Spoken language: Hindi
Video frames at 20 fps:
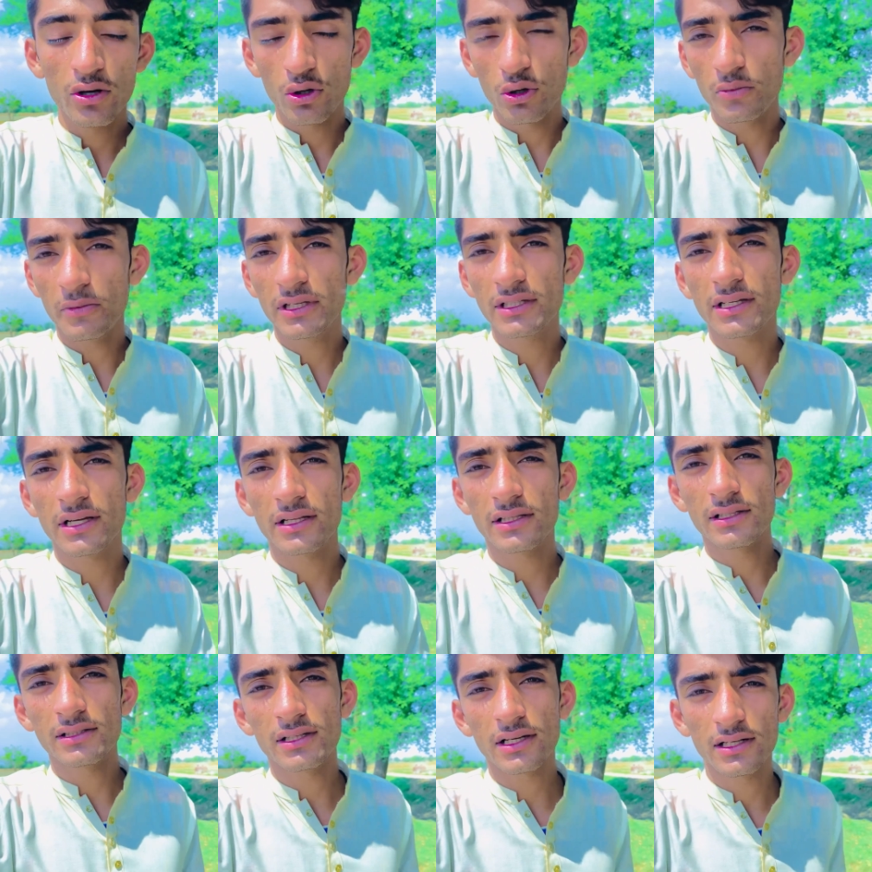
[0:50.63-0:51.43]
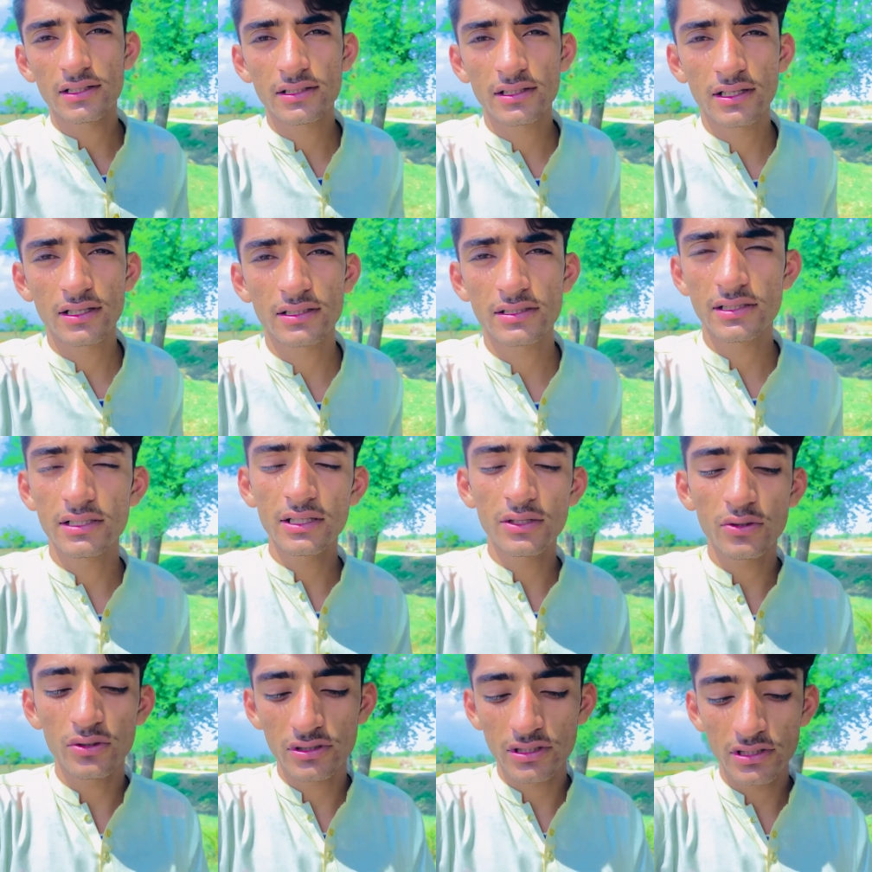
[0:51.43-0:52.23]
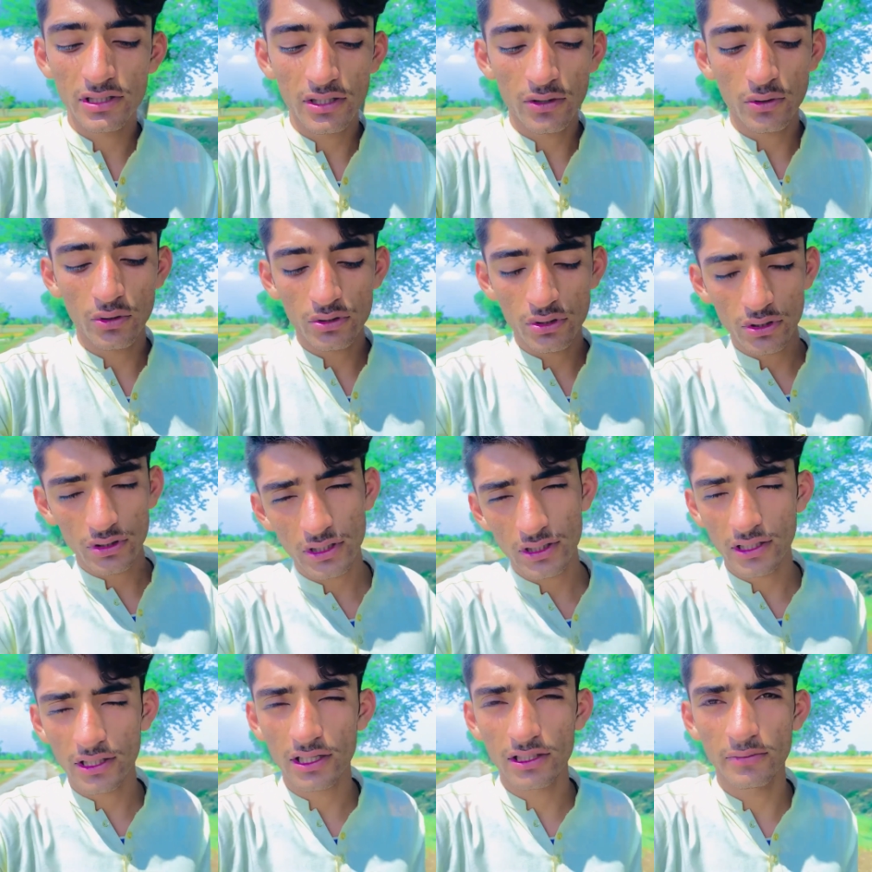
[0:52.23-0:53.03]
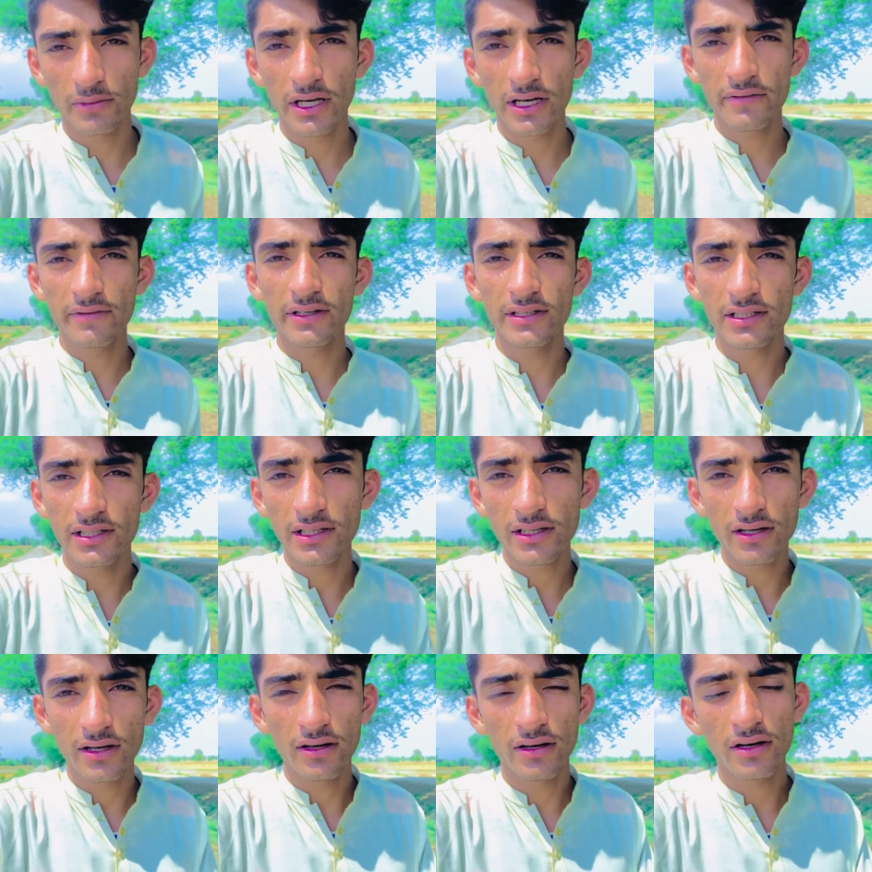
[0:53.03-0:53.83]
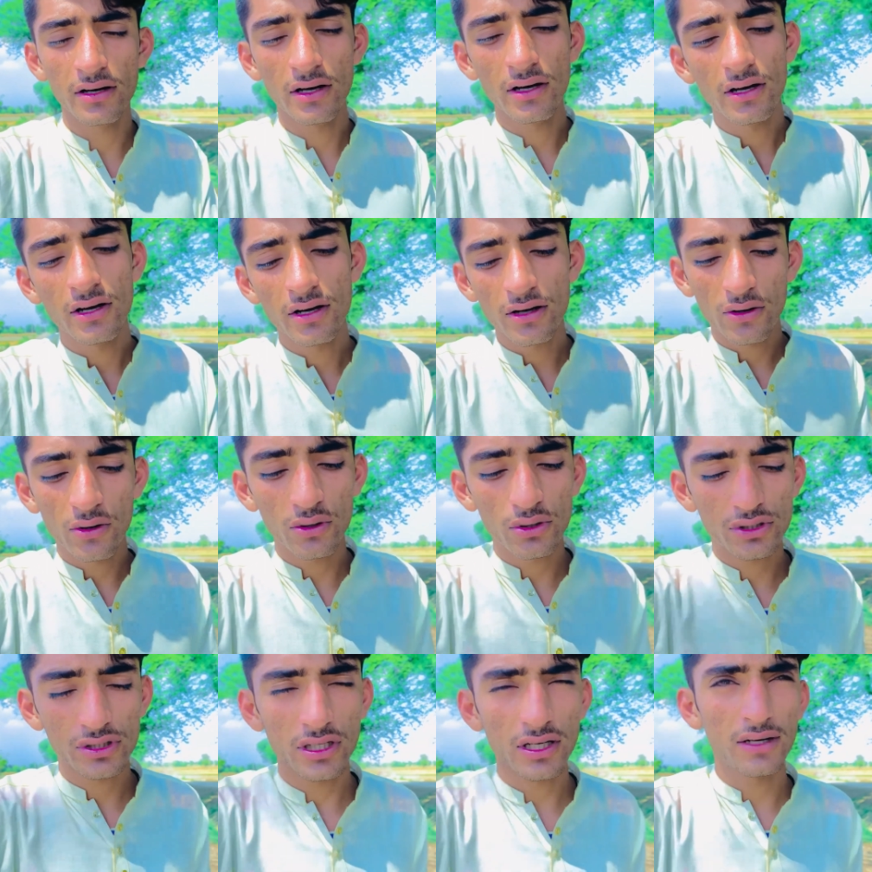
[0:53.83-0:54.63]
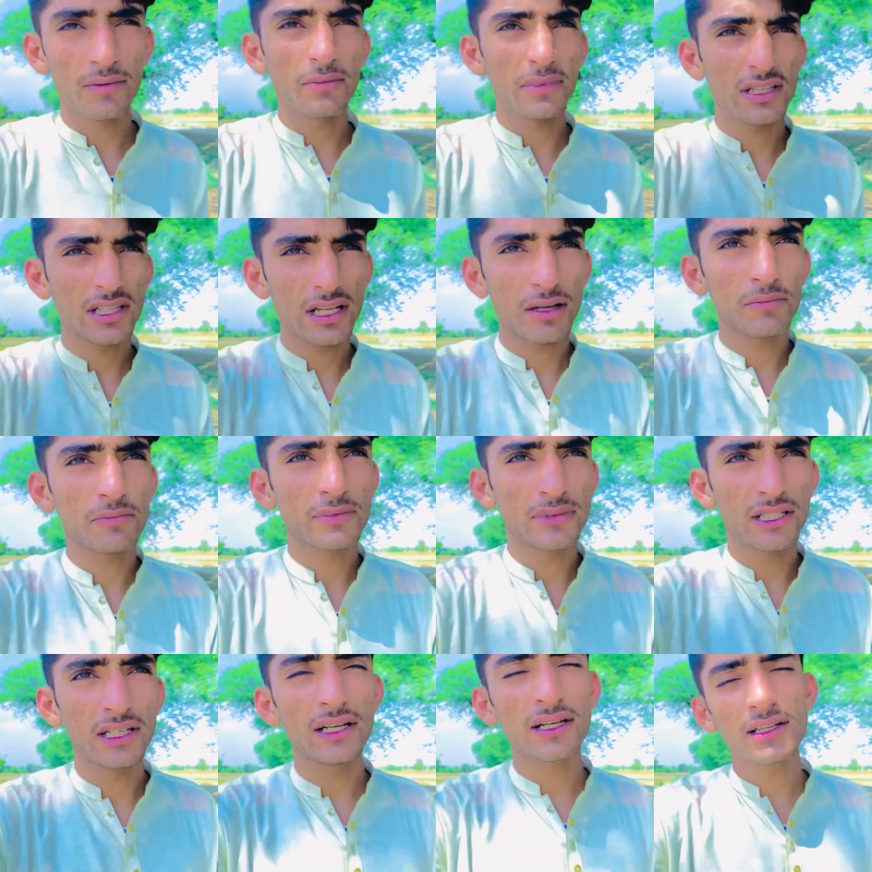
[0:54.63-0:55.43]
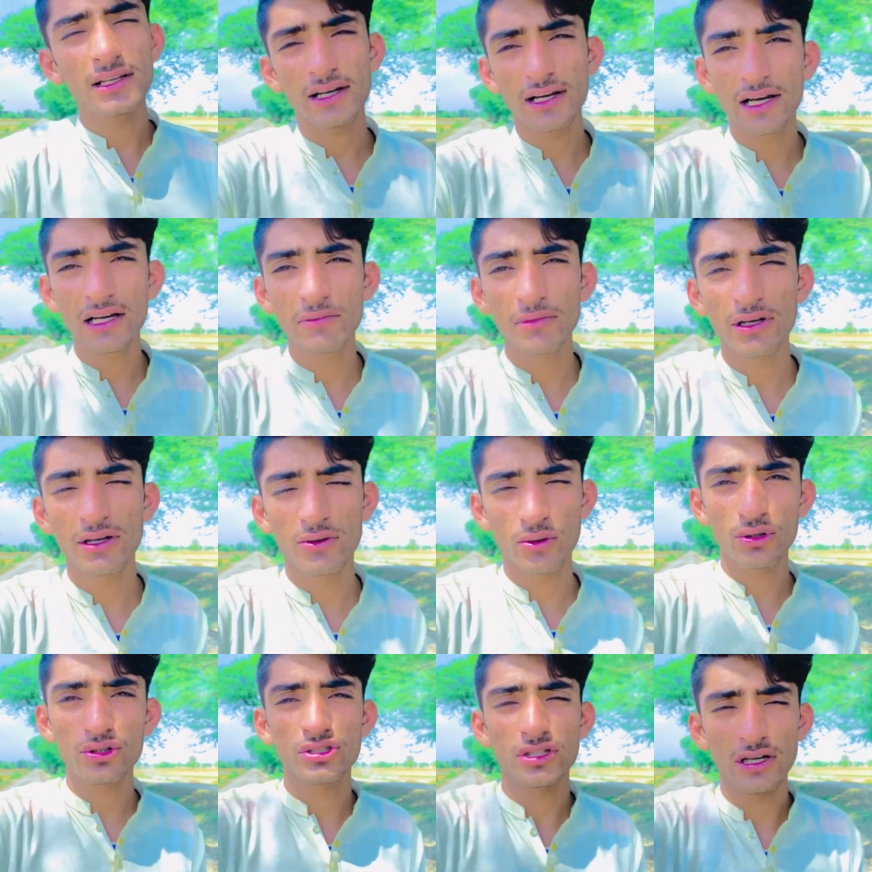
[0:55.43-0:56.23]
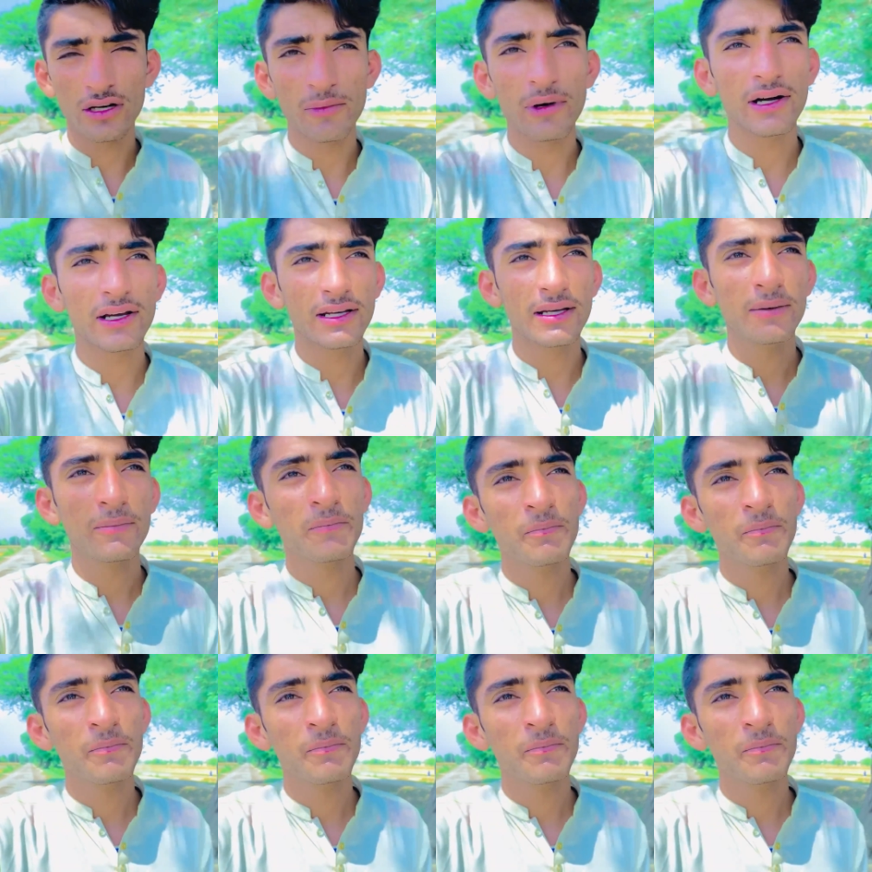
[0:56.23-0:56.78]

उम्मीद करना सारे संगत ठीक हो सी खुश हो सी संगत मैं भी ठीक हाँ खुश हाँ मतलब ठीक तो कहने में खुश हाँ बाकी